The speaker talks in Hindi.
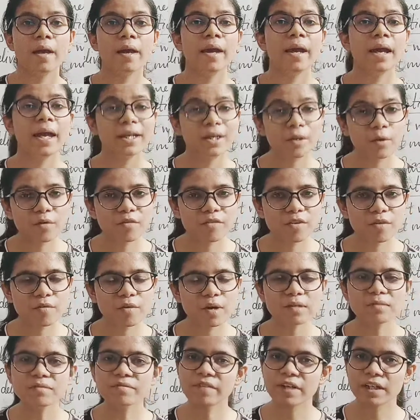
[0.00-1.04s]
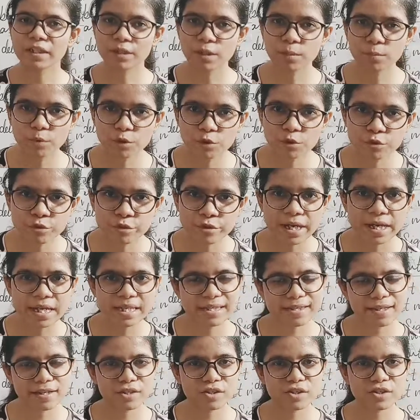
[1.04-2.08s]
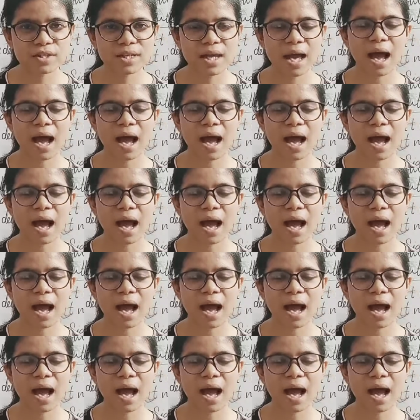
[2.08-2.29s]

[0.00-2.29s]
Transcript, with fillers: Hello everyone, welcome to today's session.